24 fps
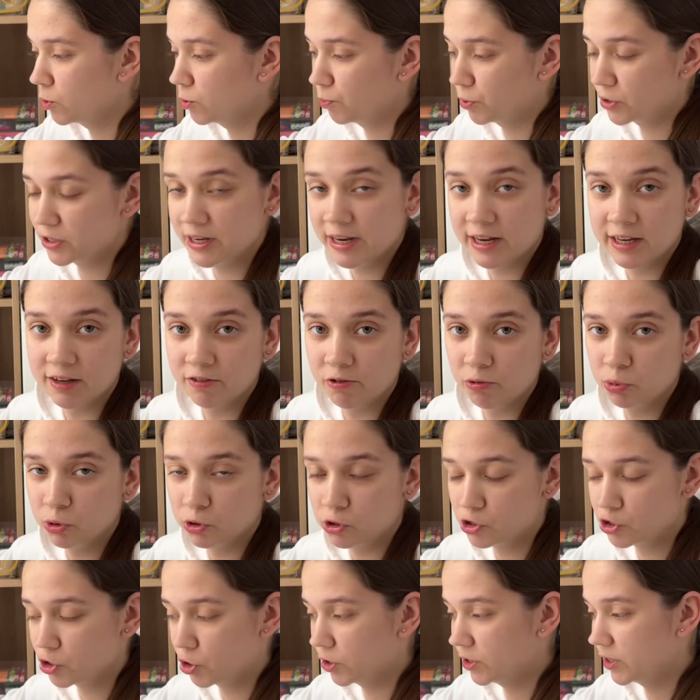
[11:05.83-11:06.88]
после этого будет
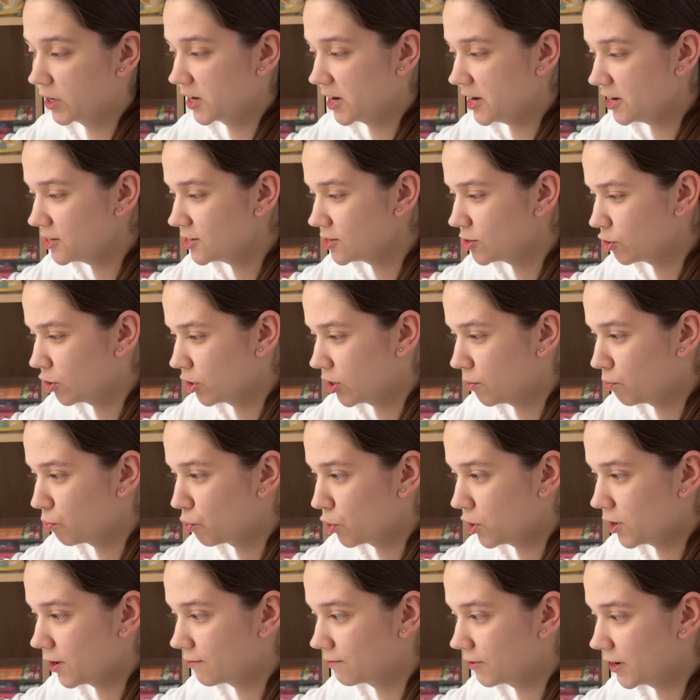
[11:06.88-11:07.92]
еще одна лекция, но она
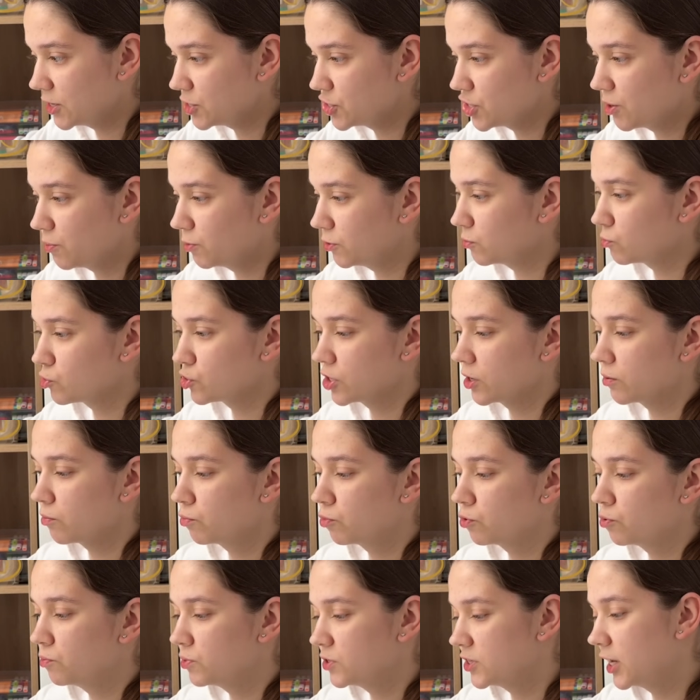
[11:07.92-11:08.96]
более важная, потому что там
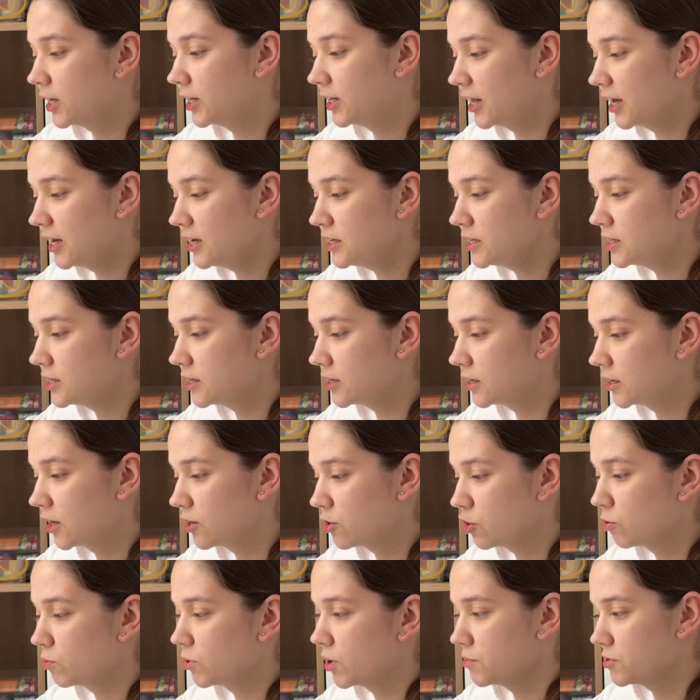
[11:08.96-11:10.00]
будем писать тест, на
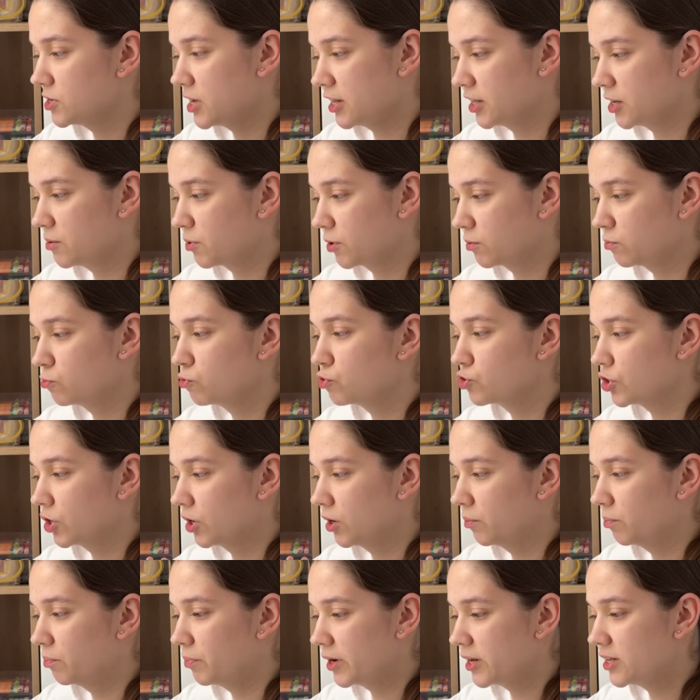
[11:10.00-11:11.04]
нее мне обязательно прям
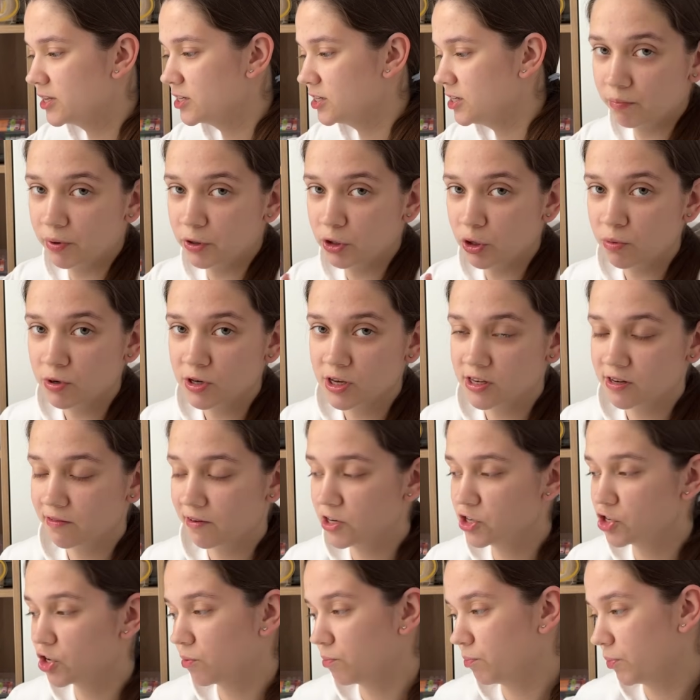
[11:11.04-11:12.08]
нужно прийти. Потом, кстати,
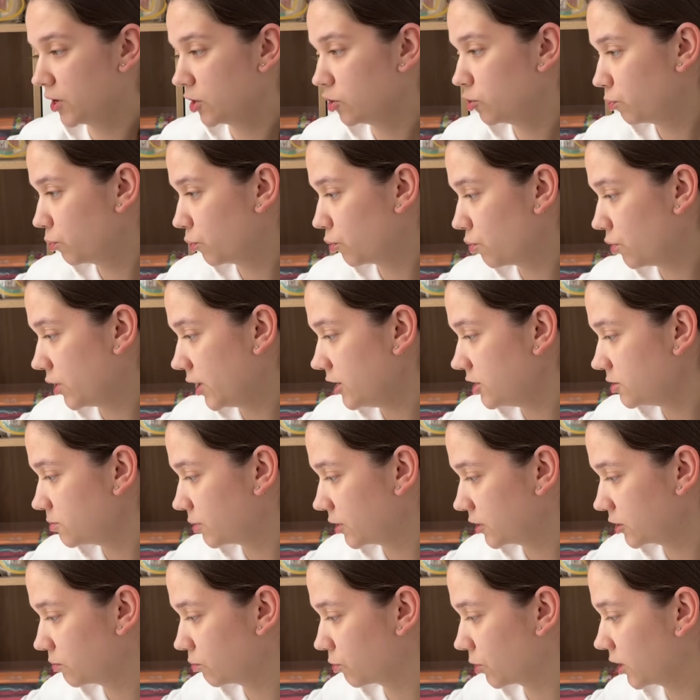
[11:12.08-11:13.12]
вечером поеду погулять,
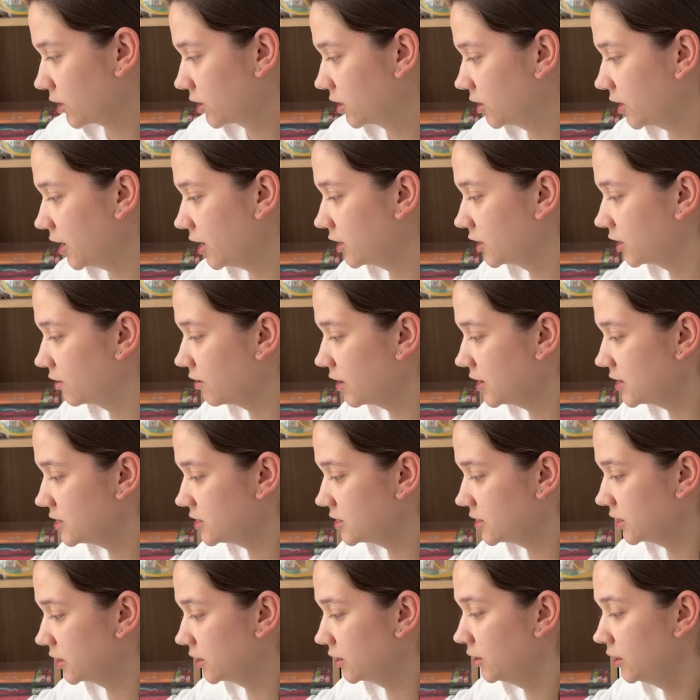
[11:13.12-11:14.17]
поэтому как-то так,
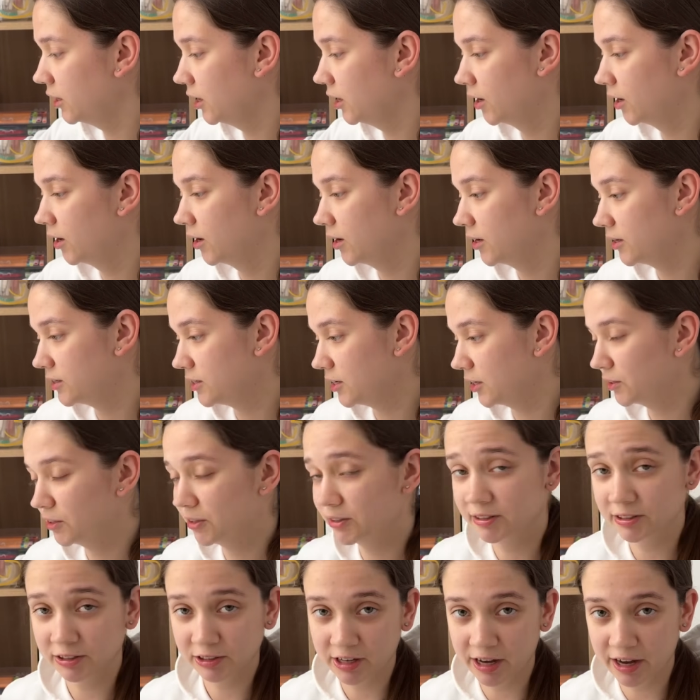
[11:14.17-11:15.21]
давайте делать
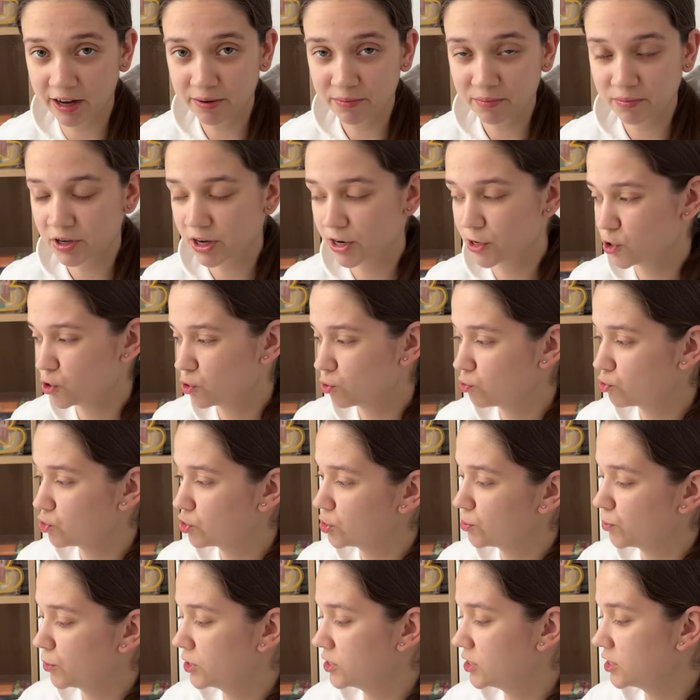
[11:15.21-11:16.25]
дела. Мне еще нужно
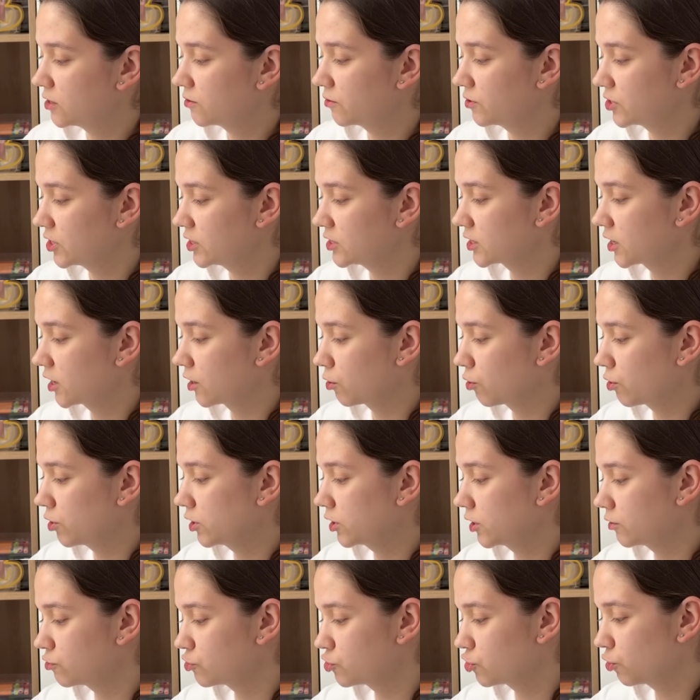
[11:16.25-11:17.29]
смонтировать несколько
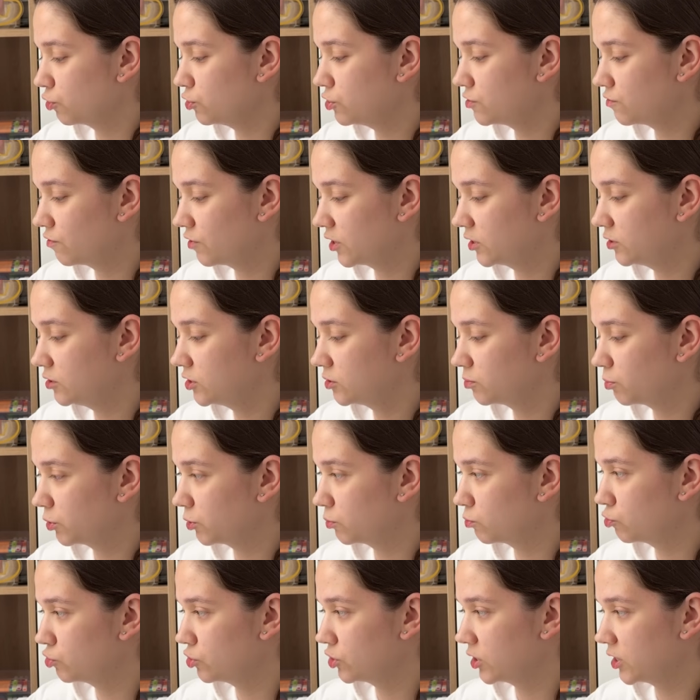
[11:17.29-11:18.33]
роликов в Shots, в Reels,
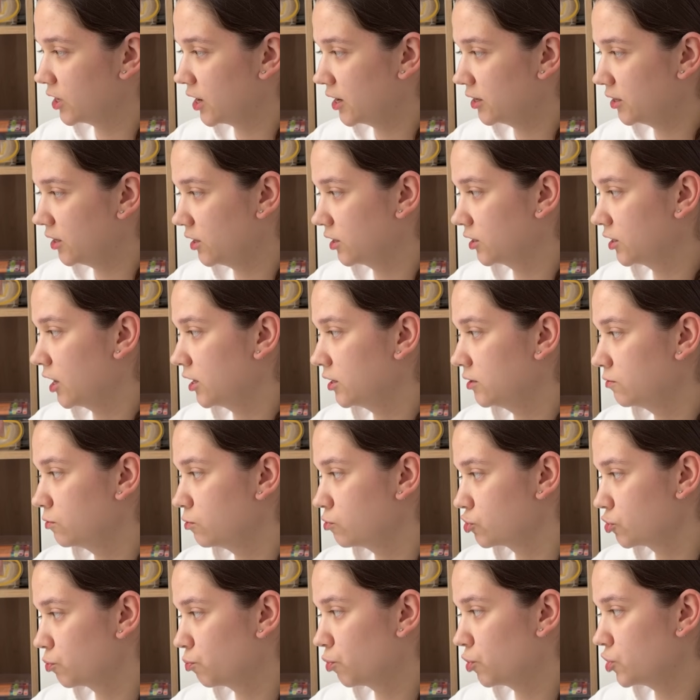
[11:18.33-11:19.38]
потому что я это откладываю
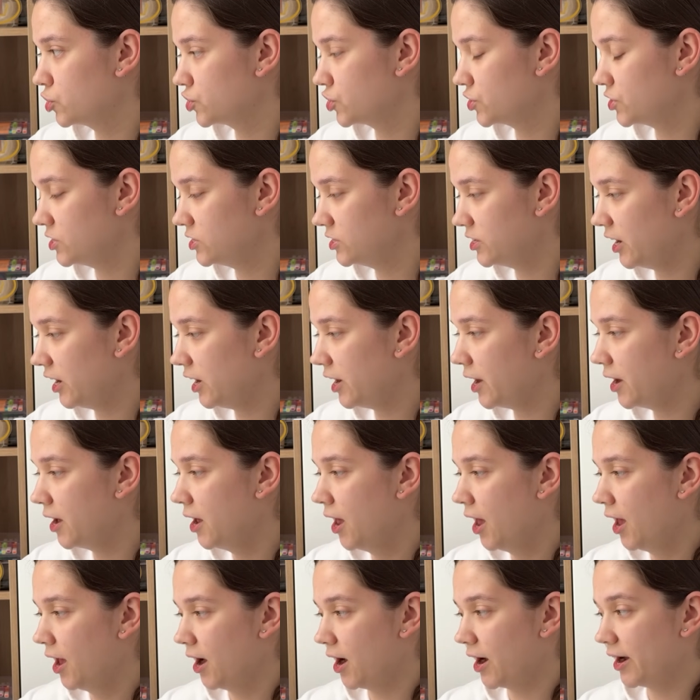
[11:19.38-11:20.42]
уже больше недели
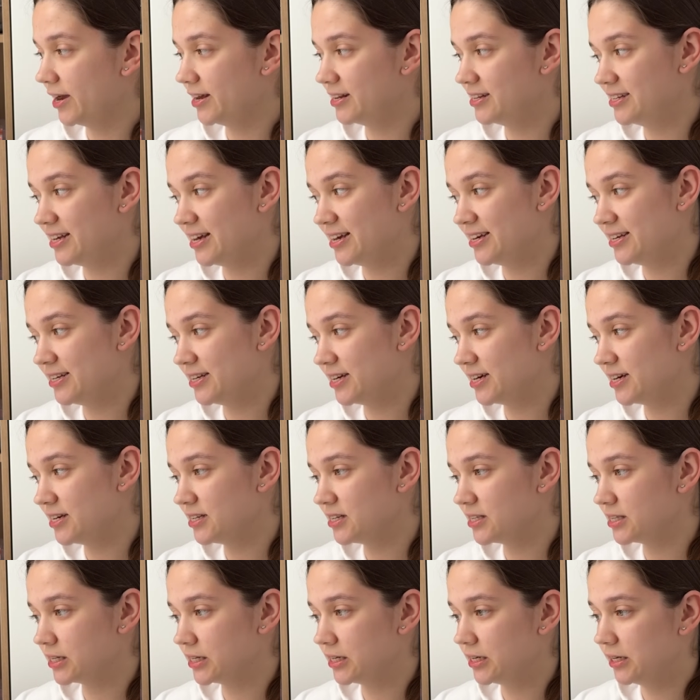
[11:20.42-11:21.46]
а идеи есть,
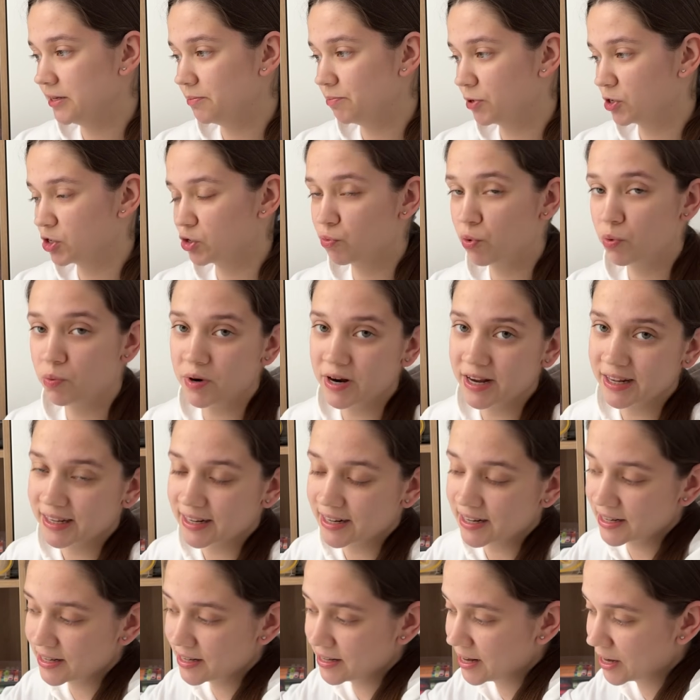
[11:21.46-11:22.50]
и почему бы это
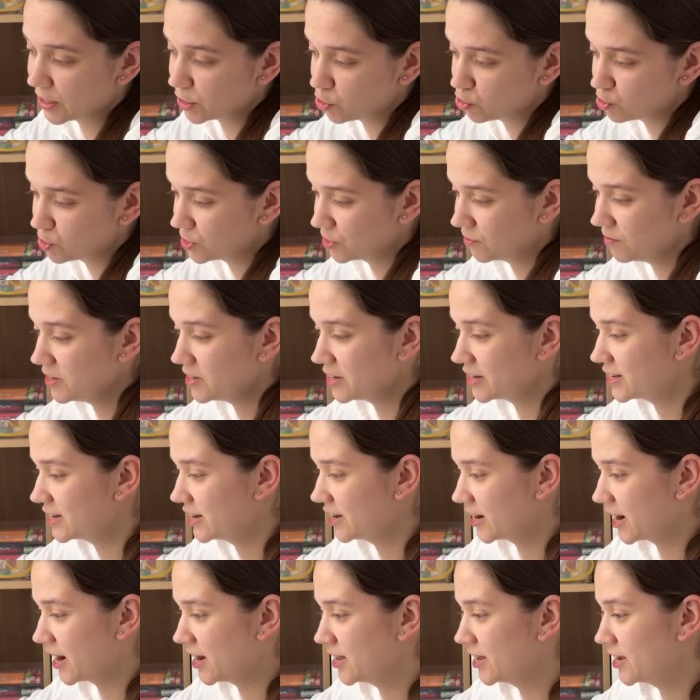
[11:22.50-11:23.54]
не, не осуществить, если
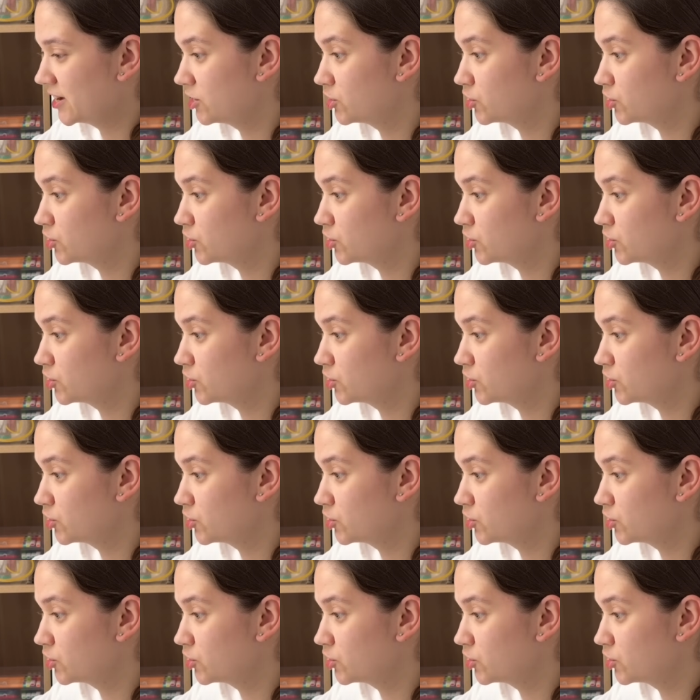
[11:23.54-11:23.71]
реально есть